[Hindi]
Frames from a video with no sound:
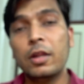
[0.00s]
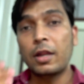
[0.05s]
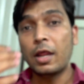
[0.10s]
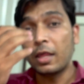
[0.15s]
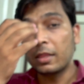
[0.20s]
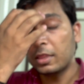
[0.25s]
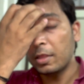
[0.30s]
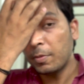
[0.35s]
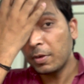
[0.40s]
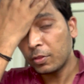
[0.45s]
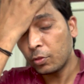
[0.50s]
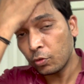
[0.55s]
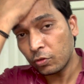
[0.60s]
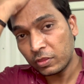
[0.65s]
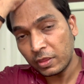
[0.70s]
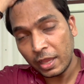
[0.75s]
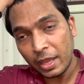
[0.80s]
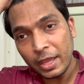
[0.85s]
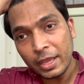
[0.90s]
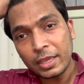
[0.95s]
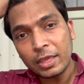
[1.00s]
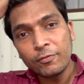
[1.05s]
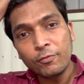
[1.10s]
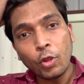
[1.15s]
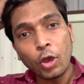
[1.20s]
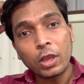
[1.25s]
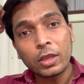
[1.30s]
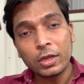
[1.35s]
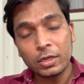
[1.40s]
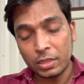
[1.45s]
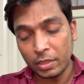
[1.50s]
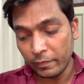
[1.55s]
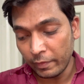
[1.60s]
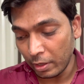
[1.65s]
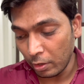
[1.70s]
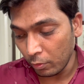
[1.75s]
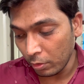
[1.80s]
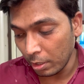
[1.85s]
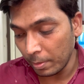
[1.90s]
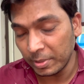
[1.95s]
रास्ते भर सोचते आया कि ब्लॉग करते हुए
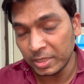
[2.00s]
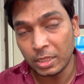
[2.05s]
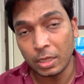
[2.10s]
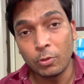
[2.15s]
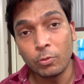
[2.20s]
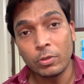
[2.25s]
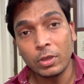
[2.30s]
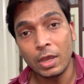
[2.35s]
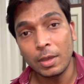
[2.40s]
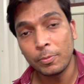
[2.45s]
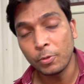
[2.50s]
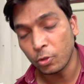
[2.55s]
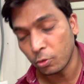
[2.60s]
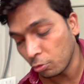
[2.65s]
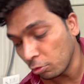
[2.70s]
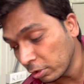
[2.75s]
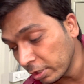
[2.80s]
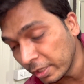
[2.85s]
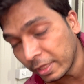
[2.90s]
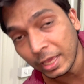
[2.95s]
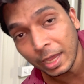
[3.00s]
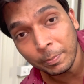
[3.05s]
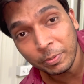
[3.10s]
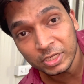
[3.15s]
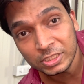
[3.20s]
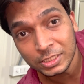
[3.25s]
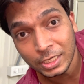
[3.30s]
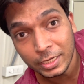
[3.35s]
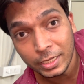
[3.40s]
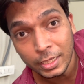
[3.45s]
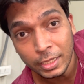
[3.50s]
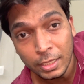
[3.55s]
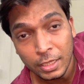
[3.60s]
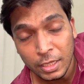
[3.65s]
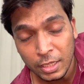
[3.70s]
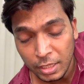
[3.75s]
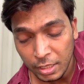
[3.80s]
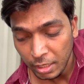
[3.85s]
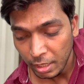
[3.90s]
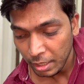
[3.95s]
आऊंगा बताऊंगा आप लोग को कि क्या परेशानी है
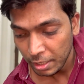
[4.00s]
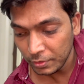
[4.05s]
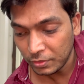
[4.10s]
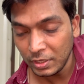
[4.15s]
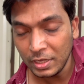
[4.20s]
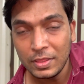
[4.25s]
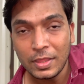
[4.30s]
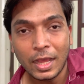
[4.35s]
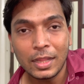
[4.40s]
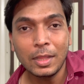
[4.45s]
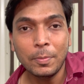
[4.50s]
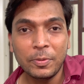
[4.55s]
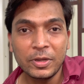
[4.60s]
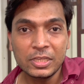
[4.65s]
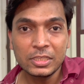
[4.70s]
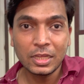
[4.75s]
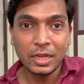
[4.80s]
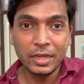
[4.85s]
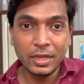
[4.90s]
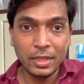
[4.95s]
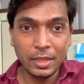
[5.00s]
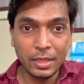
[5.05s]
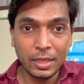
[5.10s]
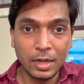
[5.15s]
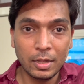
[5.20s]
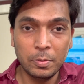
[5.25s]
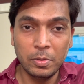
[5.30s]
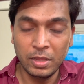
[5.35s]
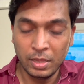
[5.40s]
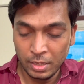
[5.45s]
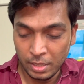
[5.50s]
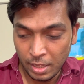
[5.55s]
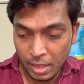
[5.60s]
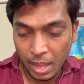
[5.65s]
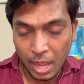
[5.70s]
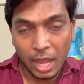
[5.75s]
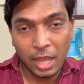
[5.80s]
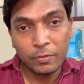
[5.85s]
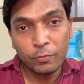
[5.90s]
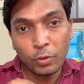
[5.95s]
इतनी ज्यादा परेशानी है यार
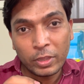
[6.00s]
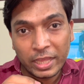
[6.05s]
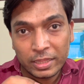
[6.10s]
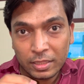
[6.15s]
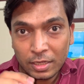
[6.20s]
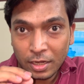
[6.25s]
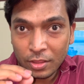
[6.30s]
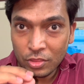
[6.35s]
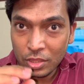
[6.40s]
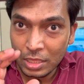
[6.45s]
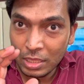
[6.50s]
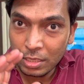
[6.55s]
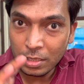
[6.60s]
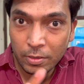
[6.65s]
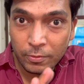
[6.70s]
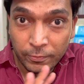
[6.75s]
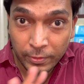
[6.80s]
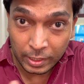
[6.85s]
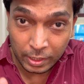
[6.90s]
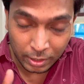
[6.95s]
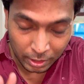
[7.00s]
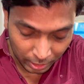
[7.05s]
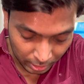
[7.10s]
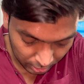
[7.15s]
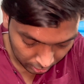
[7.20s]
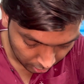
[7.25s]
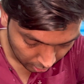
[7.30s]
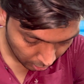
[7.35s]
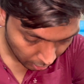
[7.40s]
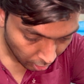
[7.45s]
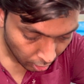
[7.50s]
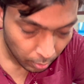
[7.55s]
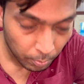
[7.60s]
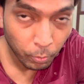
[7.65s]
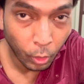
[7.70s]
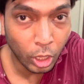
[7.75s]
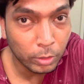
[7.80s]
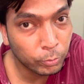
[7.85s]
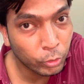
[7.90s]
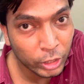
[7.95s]
आज वो कहते हैं ना जी फट गई
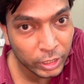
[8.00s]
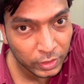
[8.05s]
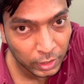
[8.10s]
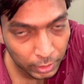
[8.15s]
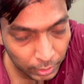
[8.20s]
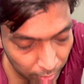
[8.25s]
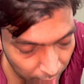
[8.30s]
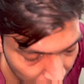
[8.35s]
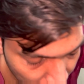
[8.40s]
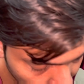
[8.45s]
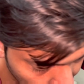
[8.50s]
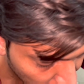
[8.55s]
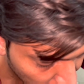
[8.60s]
बहुत बुरी तरह से